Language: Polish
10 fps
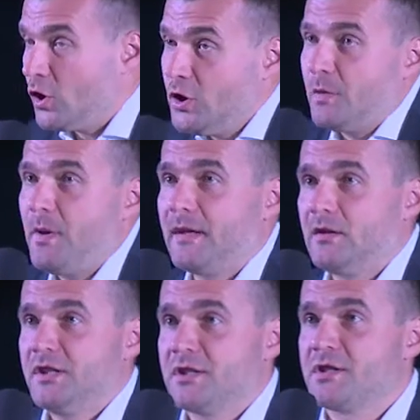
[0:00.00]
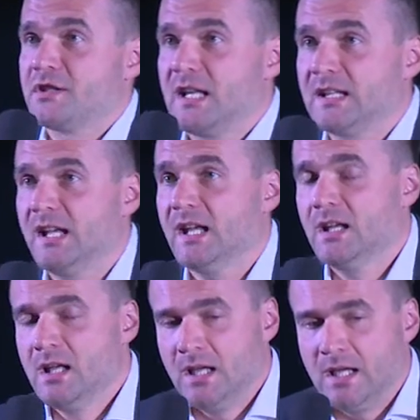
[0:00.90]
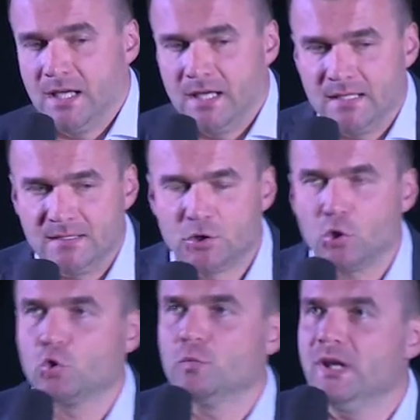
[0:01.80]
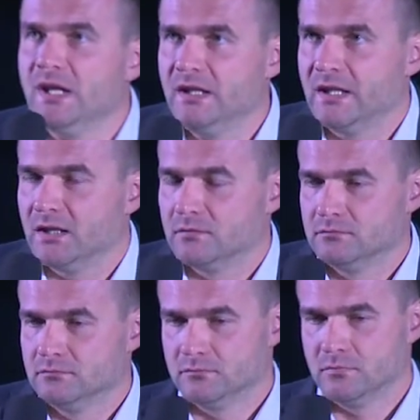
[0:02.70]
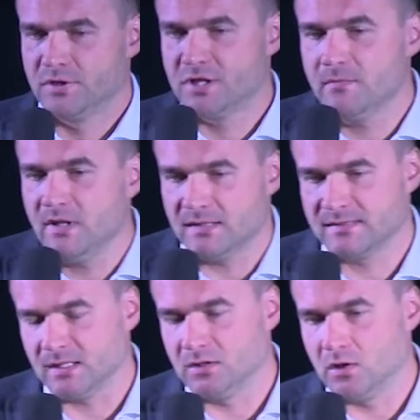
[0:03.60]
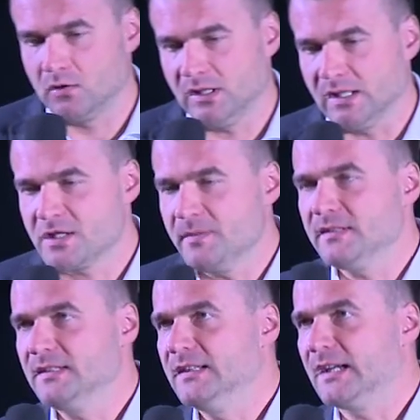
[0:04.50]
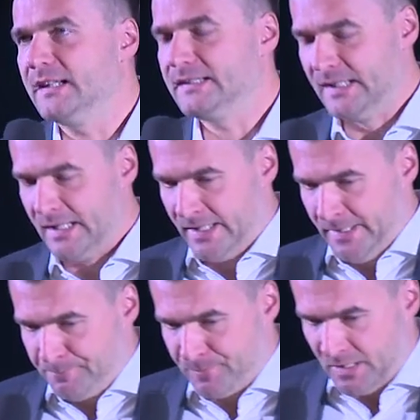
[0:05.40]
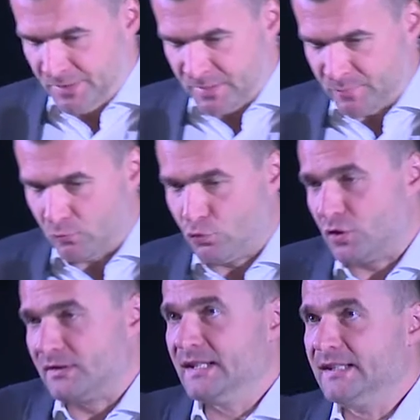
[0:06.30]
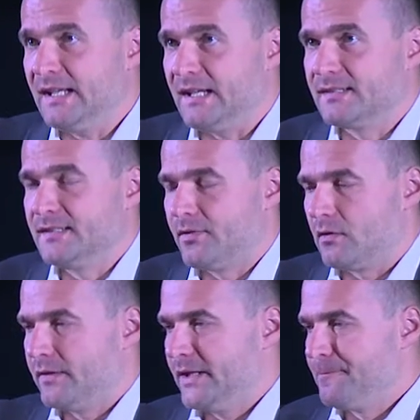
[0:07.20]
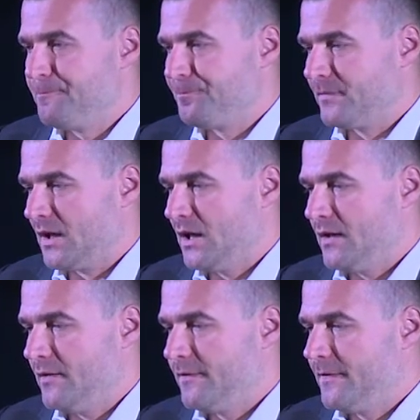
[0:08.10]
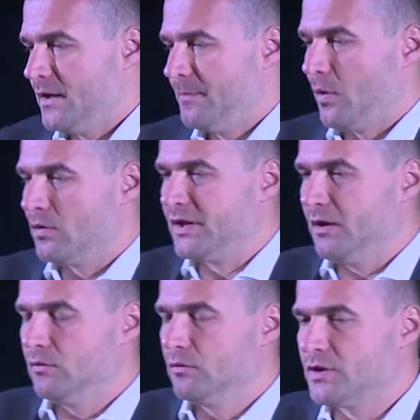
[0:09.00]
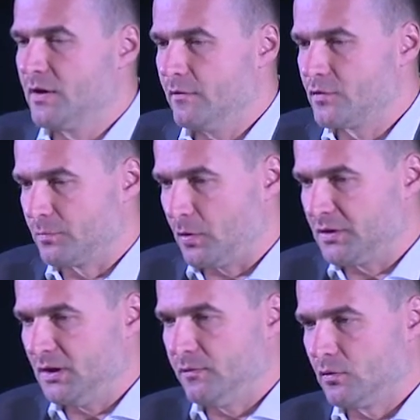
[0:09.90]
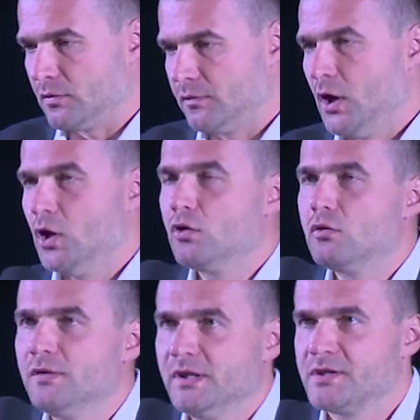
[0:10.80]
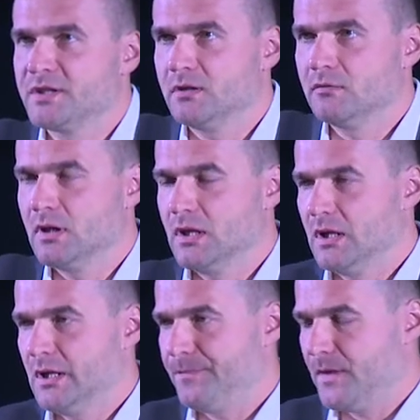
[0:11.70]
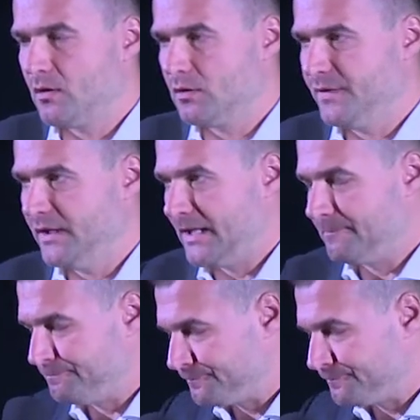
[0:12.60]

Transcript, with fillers: I to mnie bardzo cieszy, że takie e, zrozumienie, czym jest technologia, czym jest internet, czym są urządzenia cyfrowe, E, w polskiej kulturze, wśród polskich twórców również się e, rozwija.